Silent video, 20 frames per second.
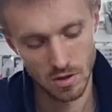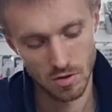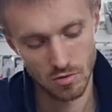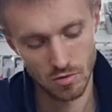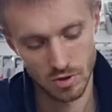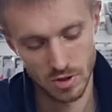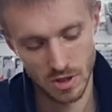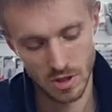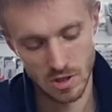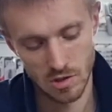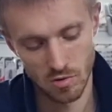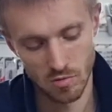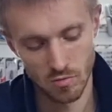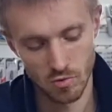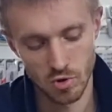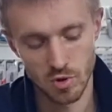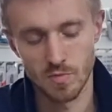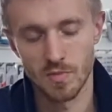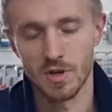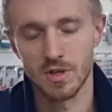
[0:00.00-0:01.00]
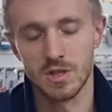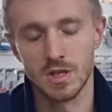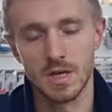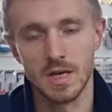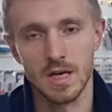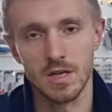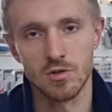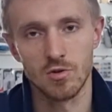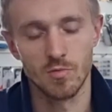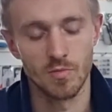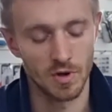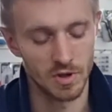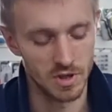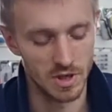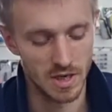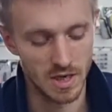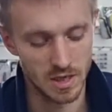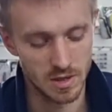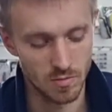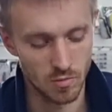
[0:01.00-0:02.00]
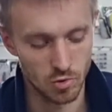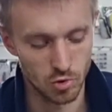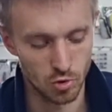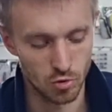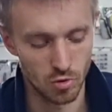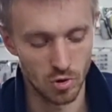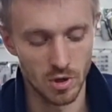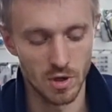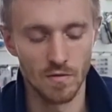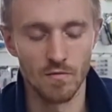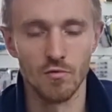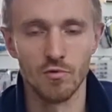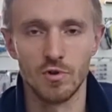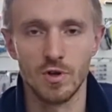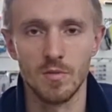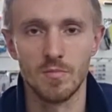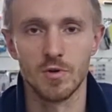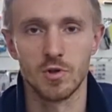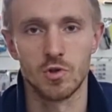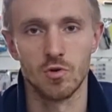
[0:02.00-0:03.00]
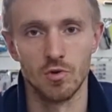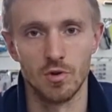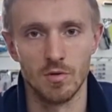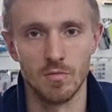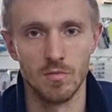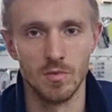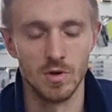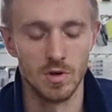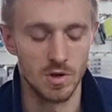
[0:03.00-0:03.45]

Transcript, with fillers: то есть если он может протекать, то протекать может только внутри по сотам.